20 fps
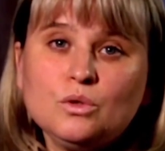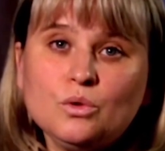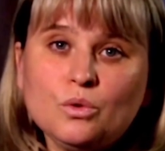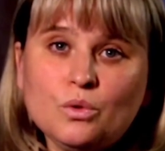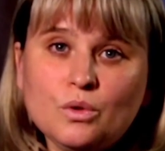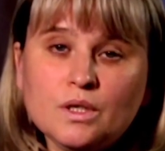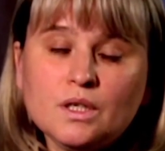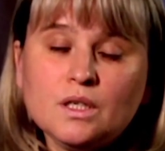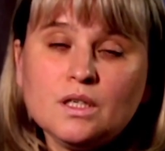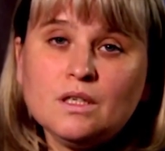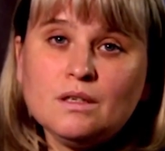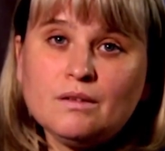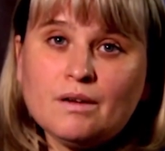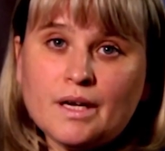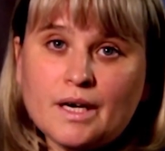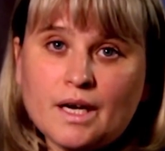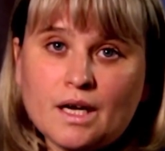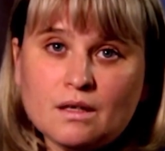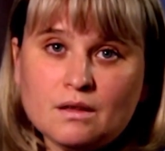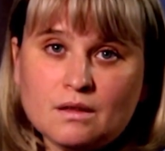только
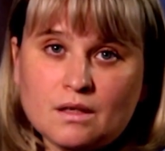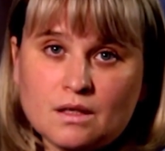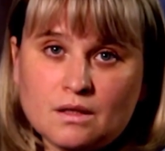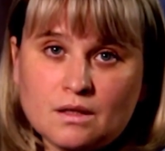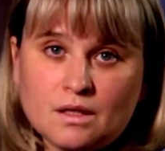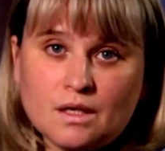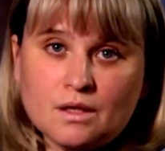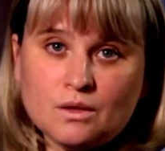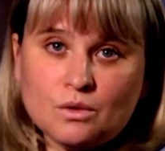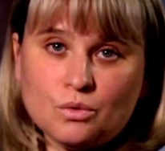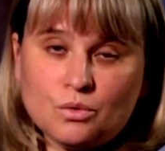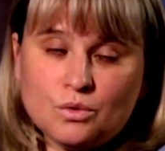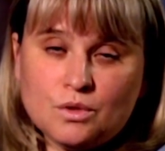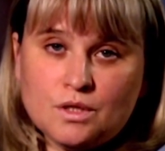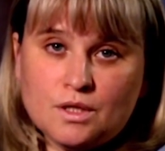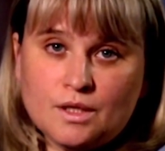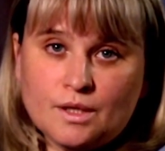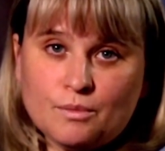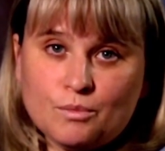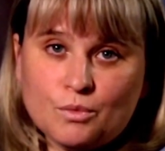говорят на данную
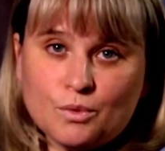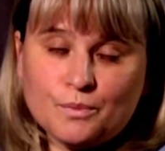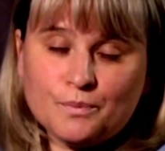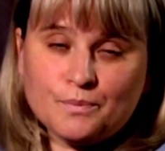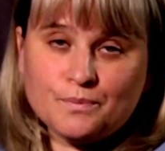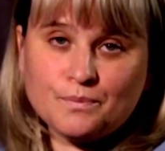тему.